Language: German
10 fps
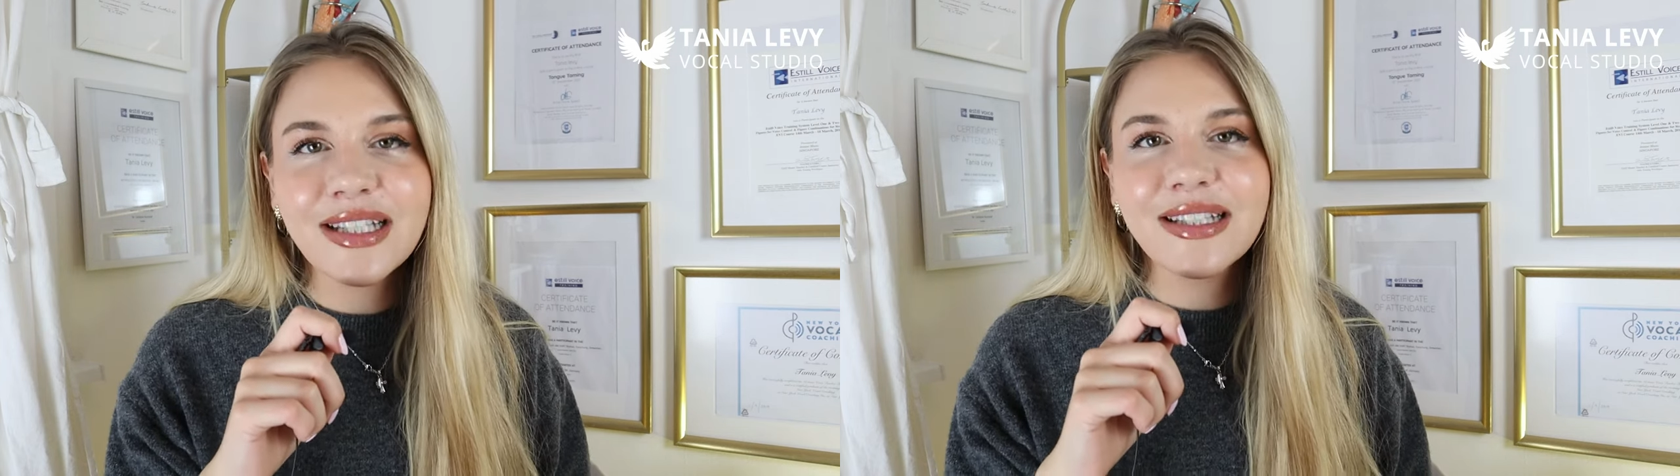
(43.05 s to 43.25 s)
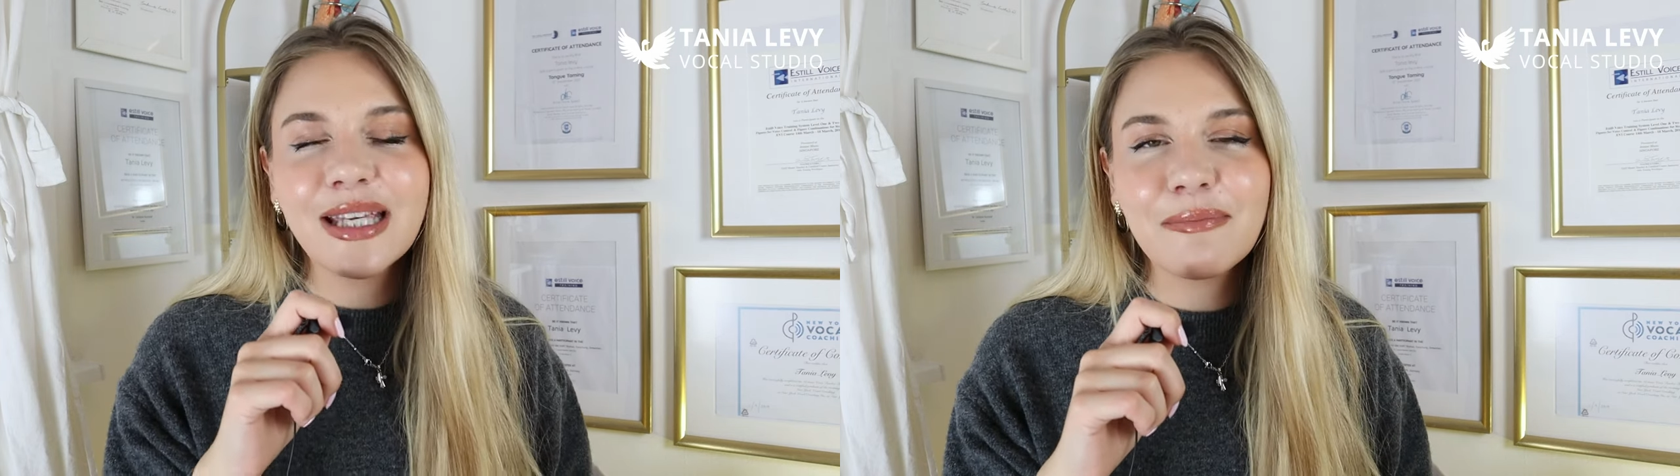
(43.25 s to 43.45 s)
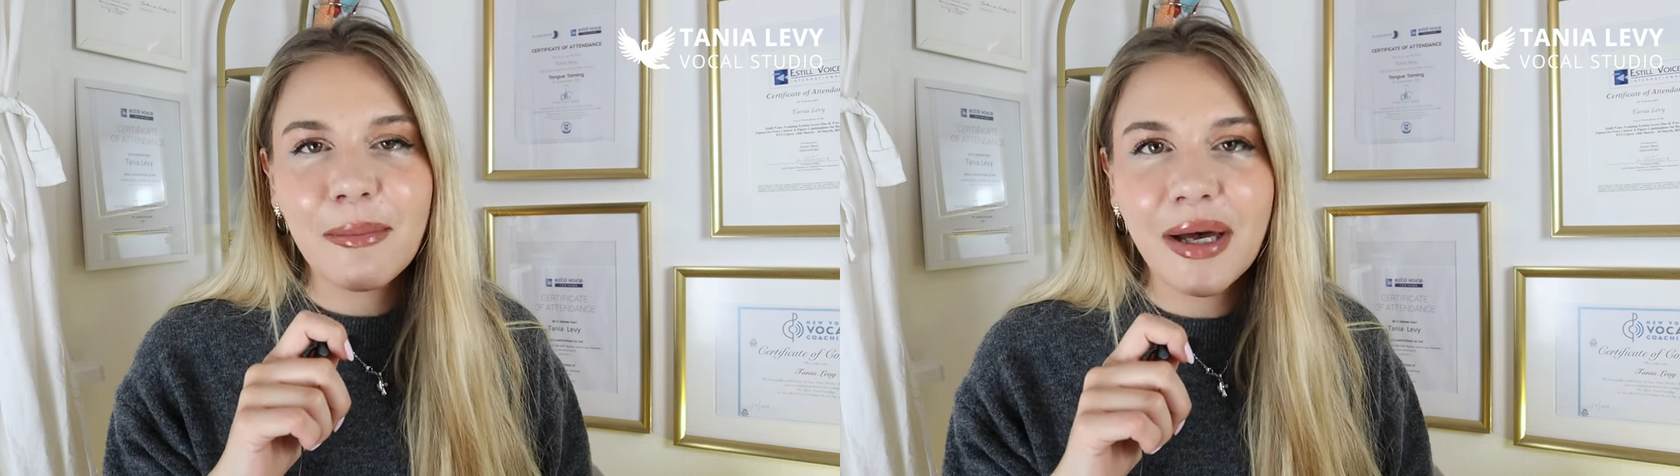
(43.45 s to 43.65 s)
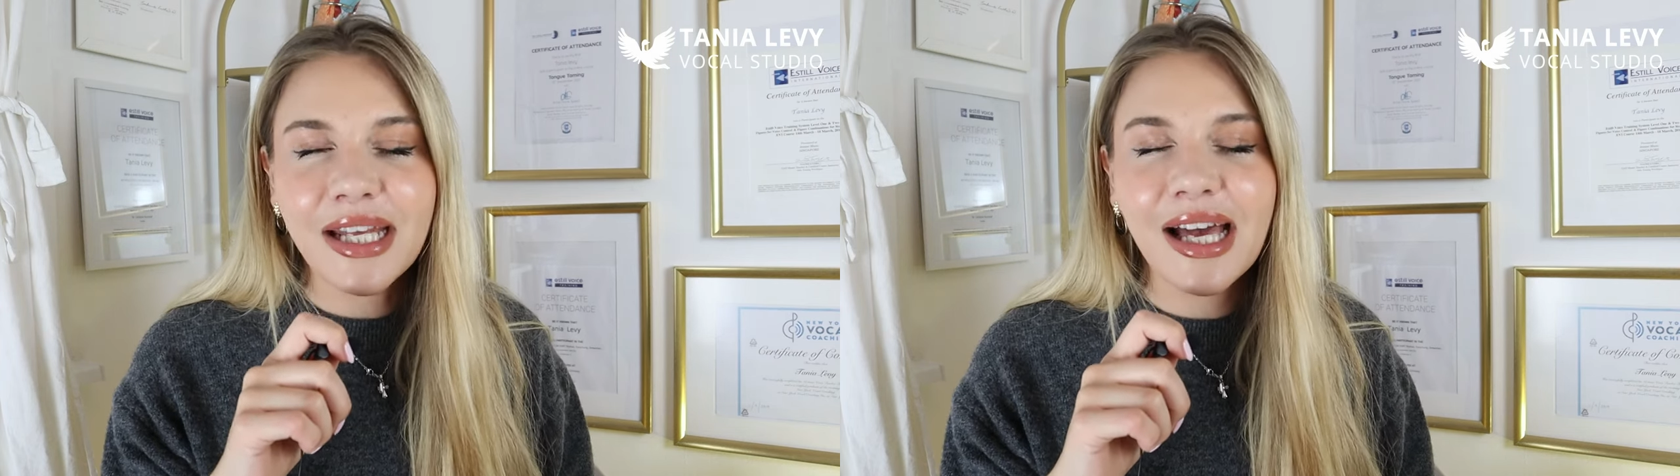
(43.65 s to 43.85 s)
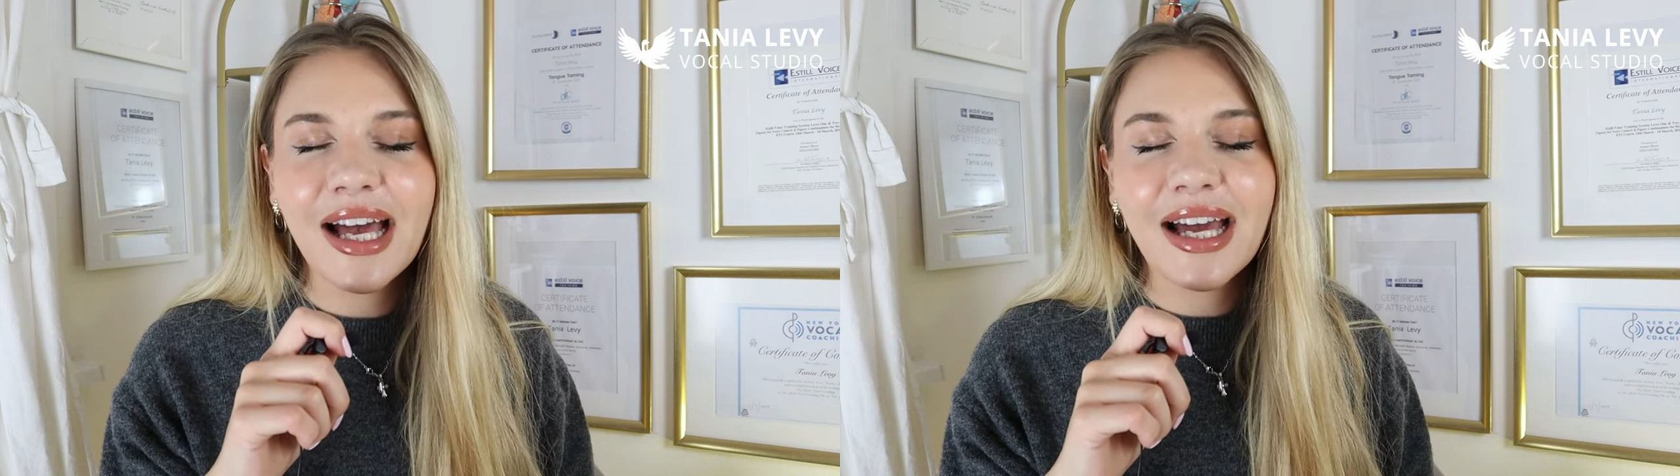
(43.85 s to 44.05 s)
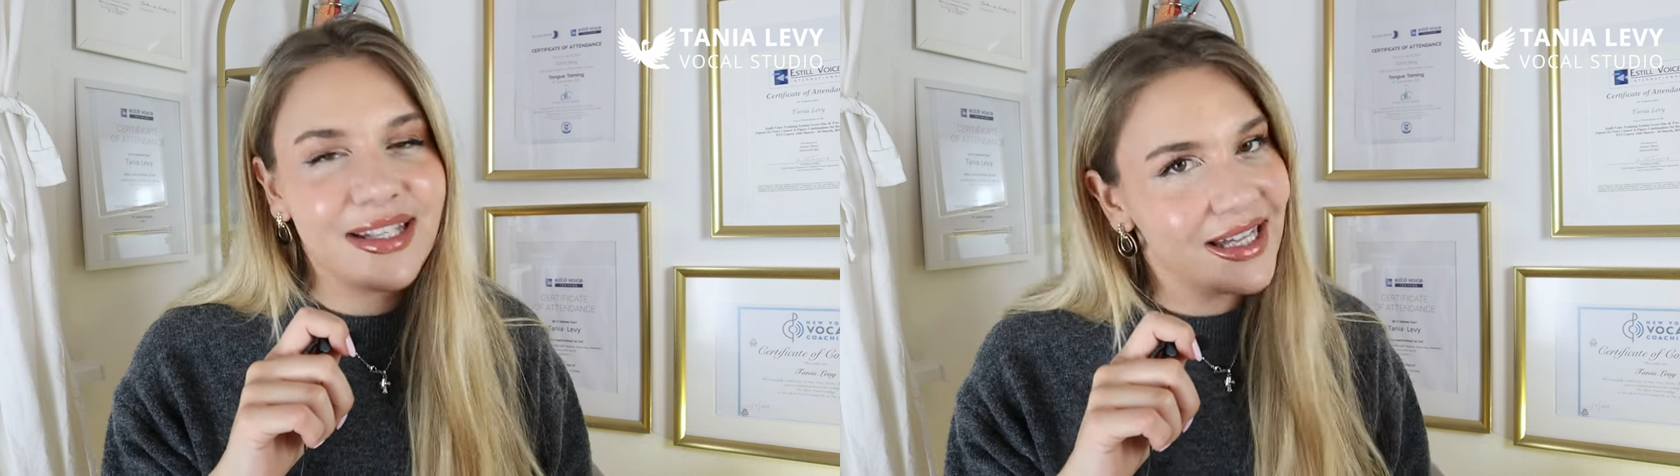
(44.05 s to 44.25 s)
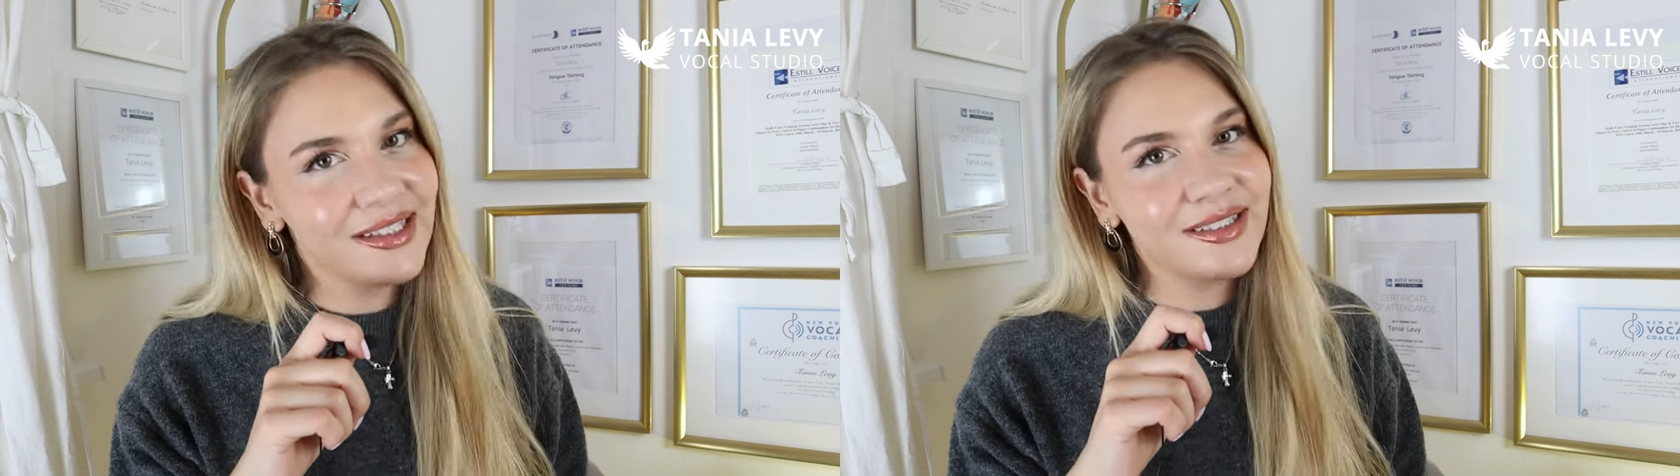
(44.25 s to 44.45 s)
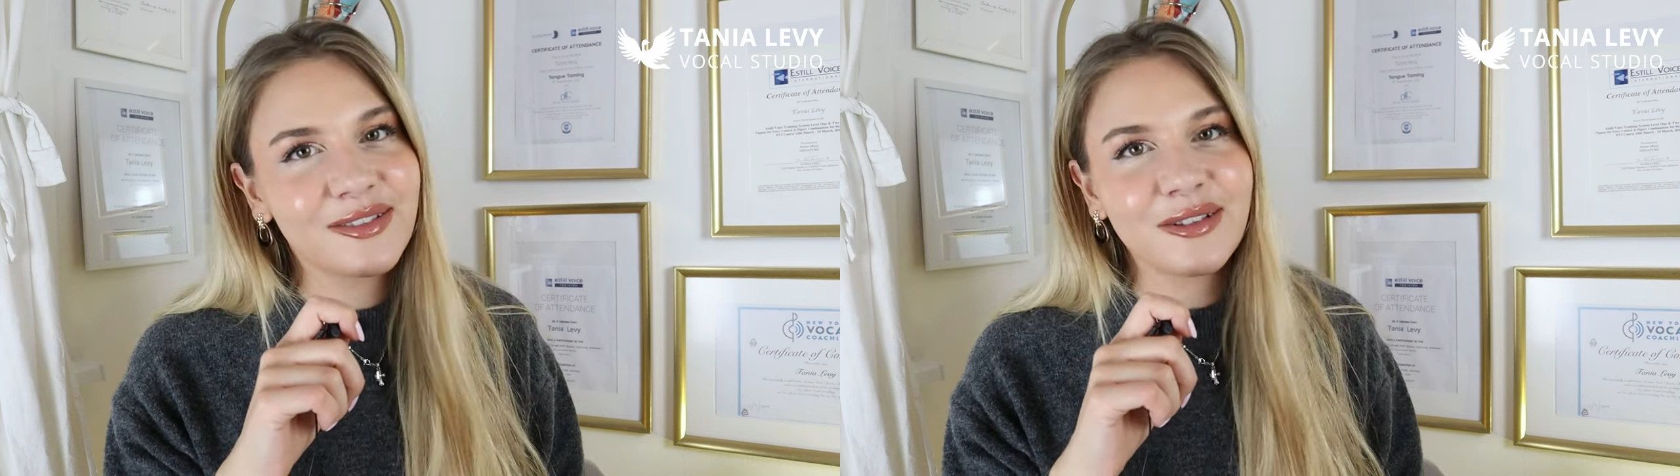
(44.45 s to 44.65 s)
ich gebe mal meine
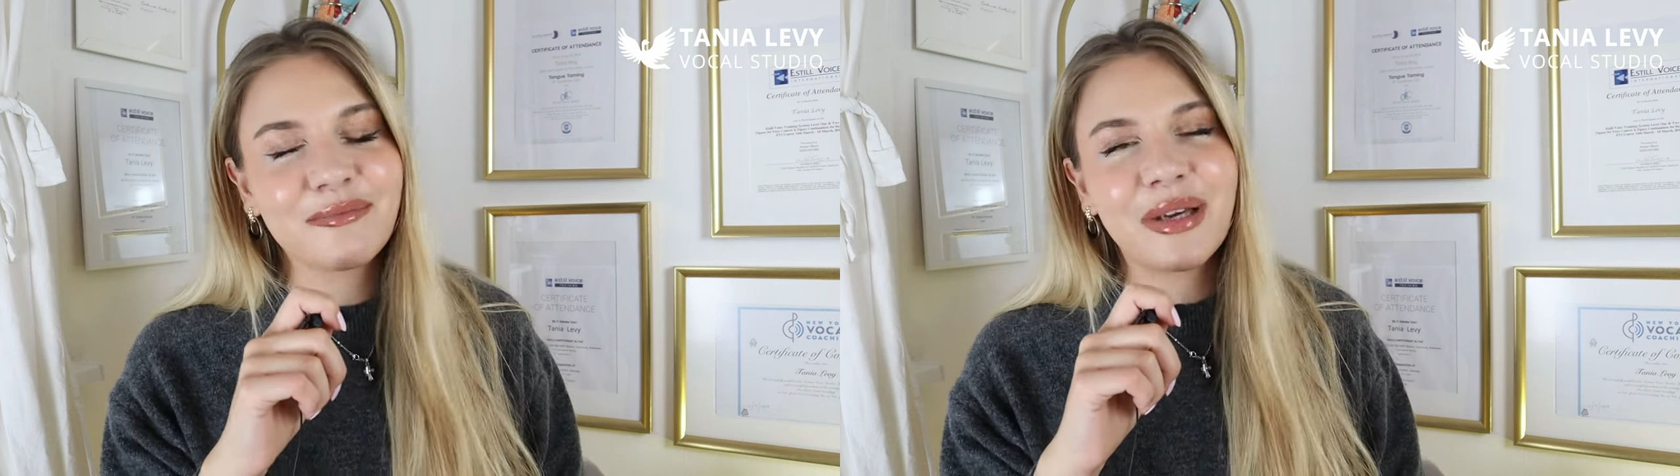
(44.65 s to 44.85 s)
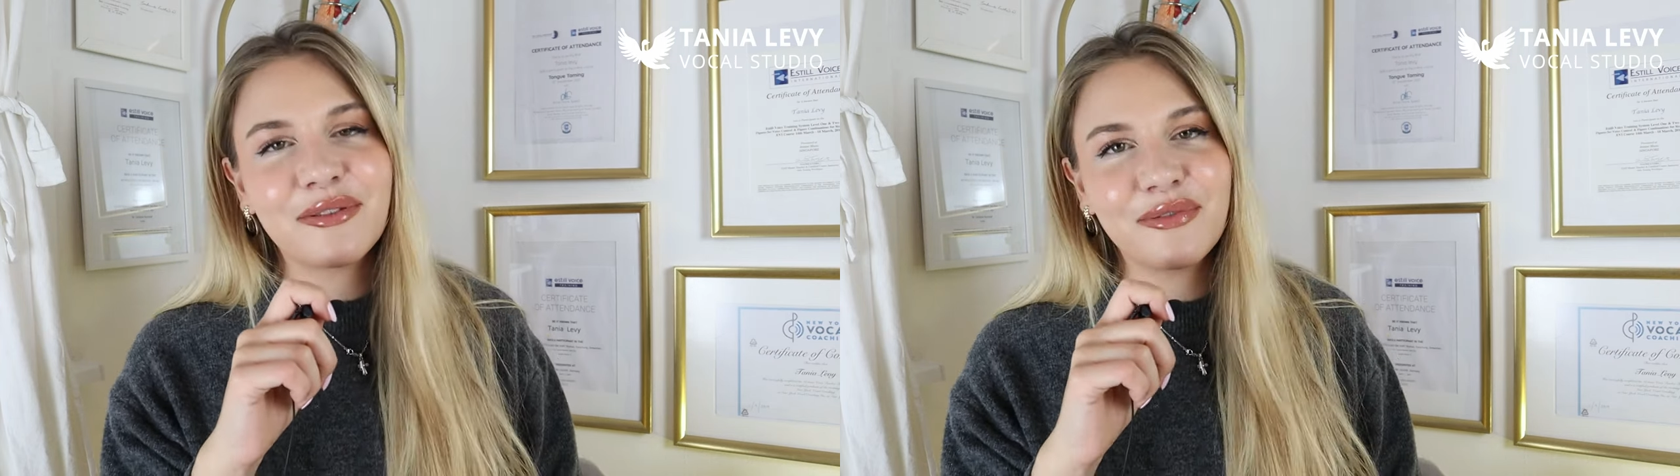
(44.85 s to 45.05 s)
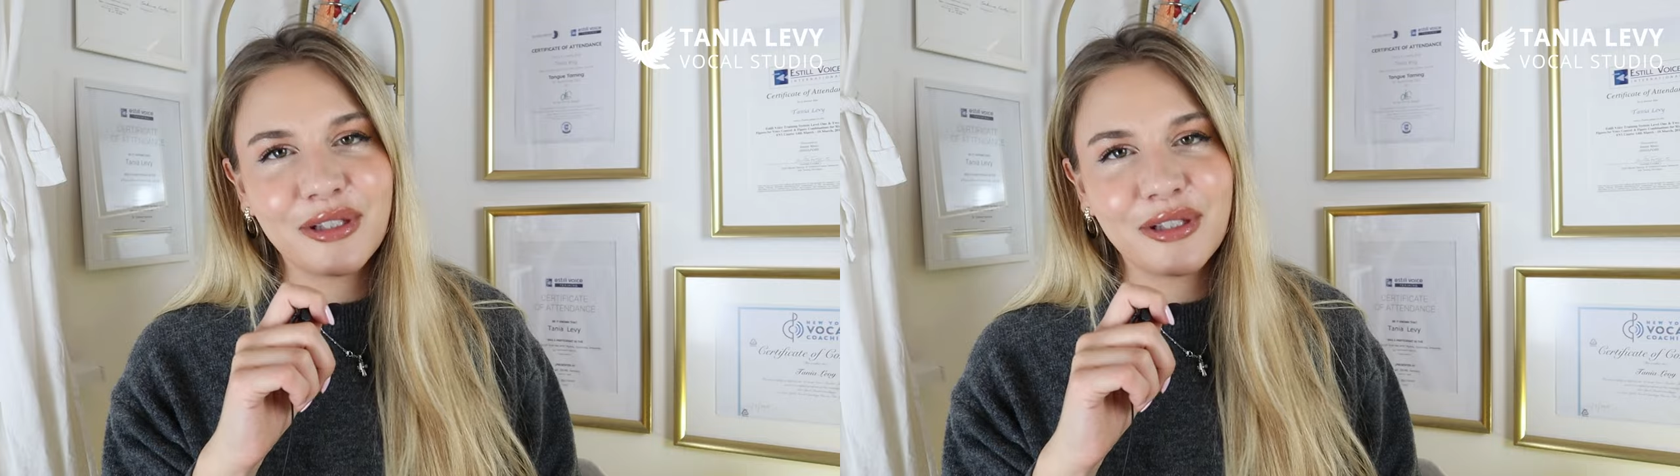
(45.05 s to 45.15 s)
Analysis und mein